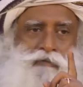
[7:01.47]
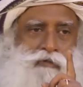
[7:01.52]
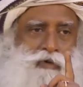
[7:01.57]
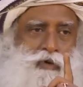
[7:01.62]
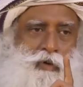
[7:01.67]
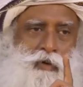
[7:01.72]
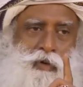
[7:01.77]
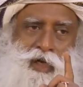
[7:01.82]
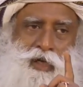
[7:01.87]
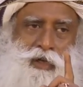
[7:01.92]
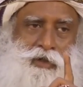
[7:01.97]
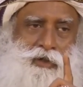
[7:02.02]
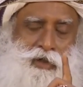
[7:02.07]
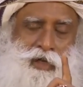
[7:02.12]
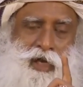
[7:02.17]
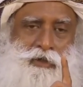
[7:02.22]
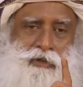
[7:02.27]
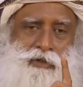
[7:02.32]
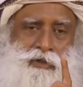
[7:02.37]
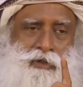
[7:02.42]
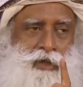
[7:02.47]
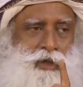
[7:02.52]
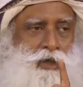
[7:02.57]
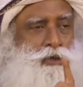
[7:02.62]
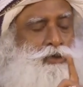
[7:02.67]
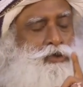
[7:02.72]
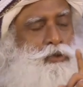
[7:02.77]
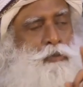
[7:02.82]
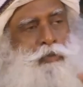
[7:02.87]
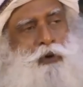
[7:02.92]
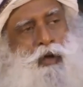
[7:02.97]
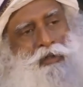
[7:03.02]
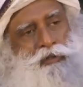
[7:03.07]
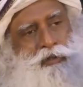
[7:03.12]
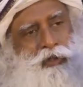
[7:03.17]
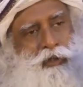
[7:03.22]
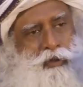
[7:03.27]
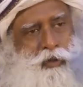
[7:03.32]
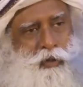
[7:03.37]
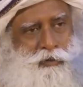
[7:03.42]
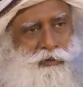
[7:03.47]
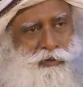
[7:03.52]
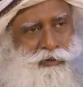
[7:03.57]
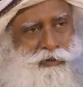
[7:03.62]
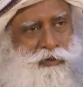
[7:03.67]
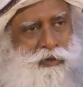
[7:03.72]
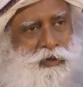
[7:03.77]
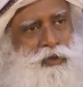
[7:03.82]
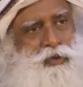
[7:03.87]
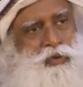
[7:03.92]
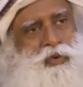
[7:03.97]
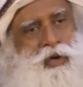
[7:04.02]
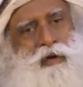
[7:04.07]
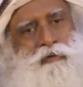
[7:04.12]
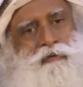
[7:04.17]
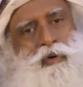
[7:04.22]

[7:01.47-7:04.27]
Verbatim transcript: перекрывать дорогу, нет права перекрывать шоссе,